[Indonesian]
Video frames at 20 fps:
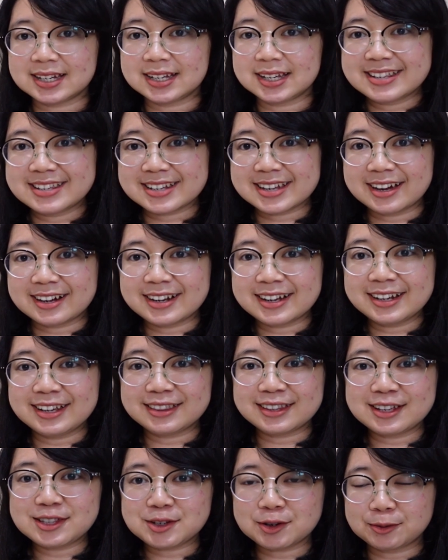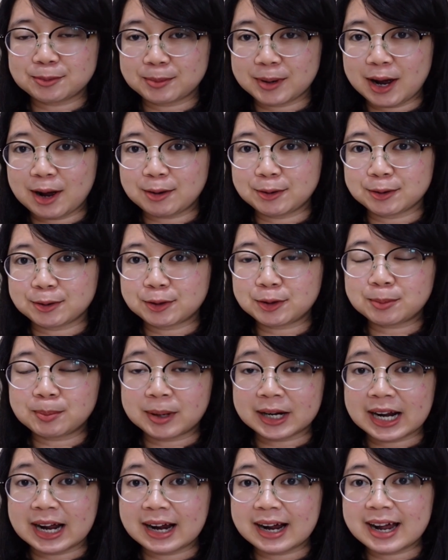Sekarang kita coba untuk
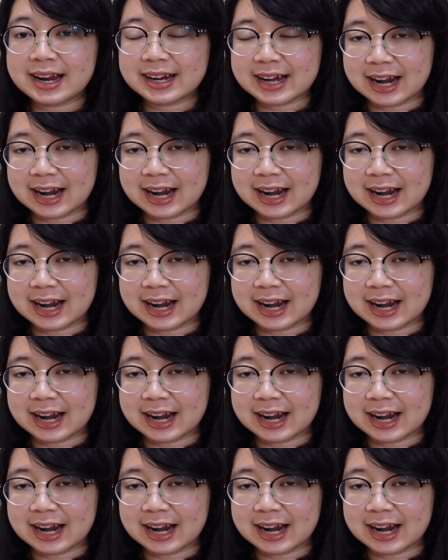merangkai